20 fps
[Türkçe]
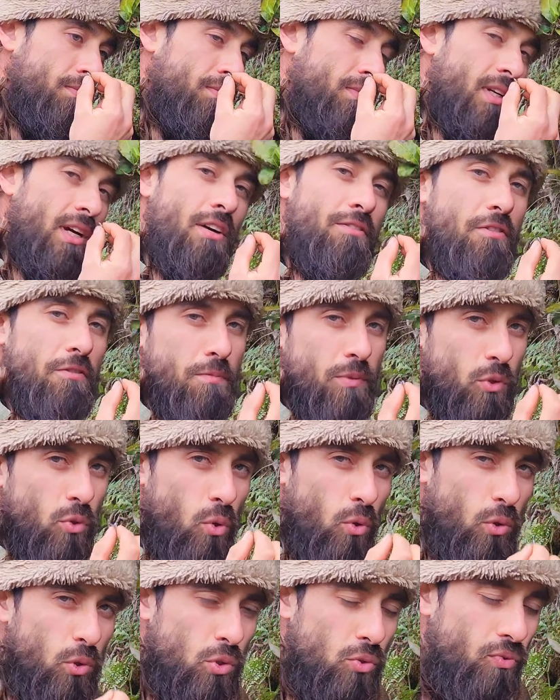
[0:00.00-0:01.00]
hafif bir
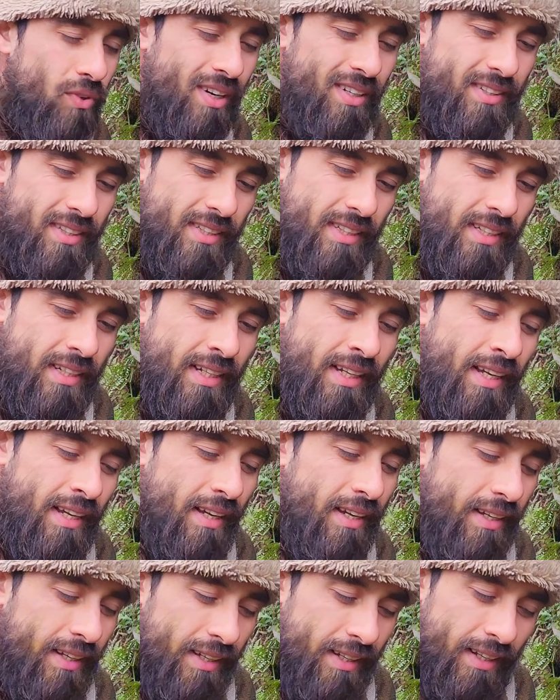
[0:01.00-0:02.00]
kokusu vardır.
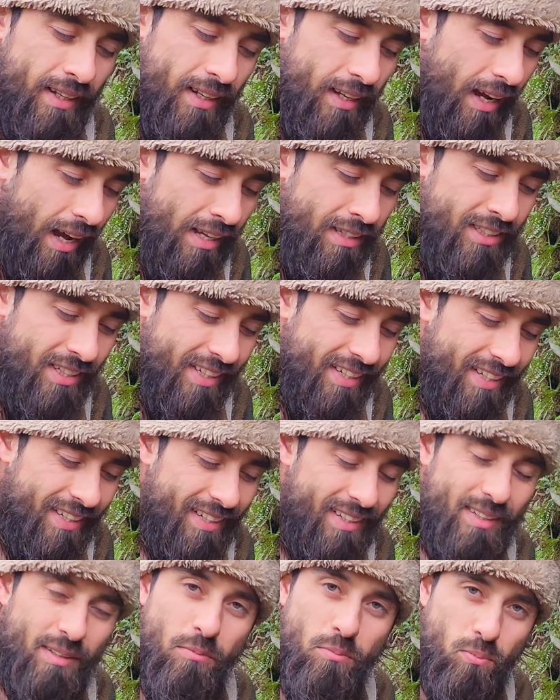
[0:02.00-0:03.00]
Ancak
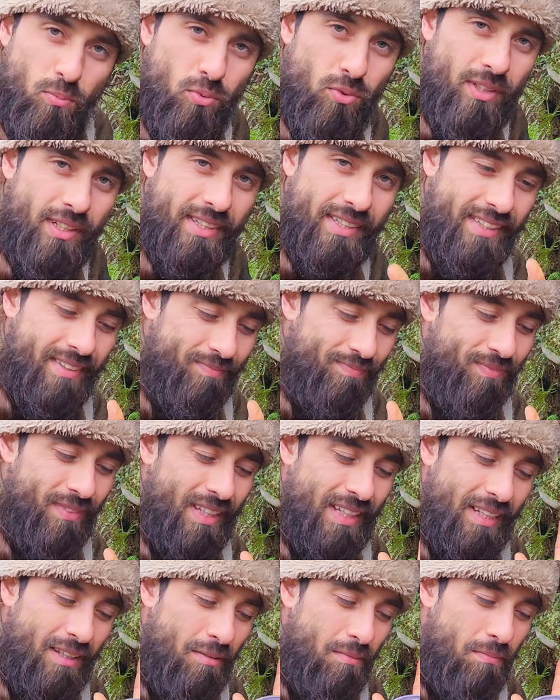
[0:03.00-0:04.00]
bunları
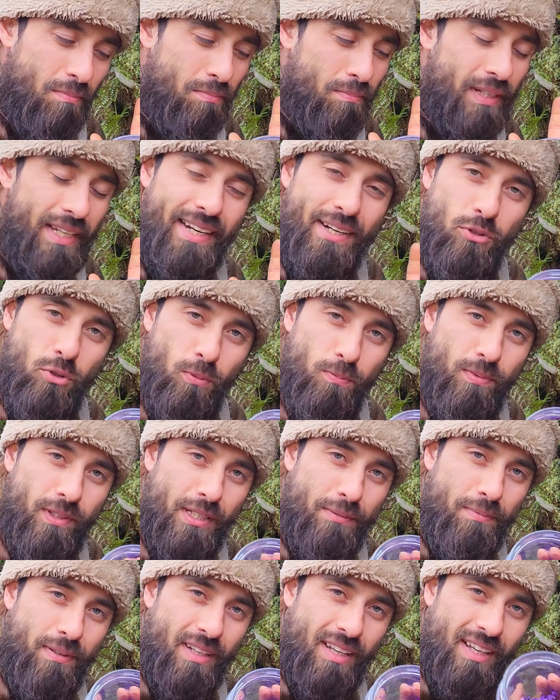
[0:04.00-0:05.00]
bir yere
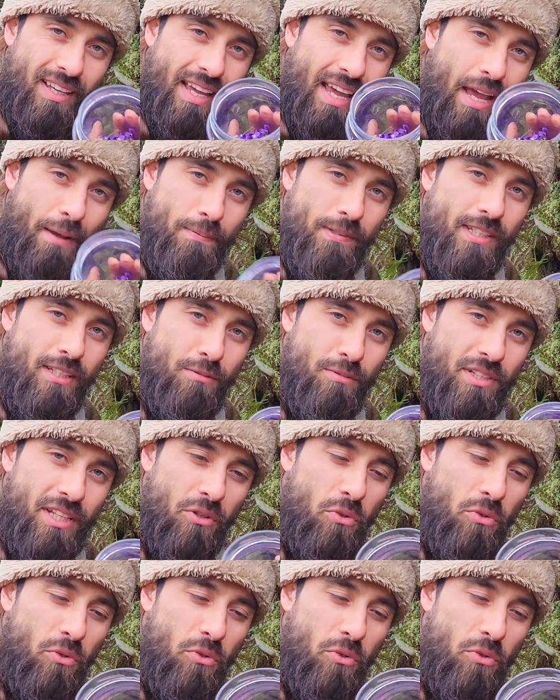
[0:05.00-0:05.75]
toplayıp hepsini birden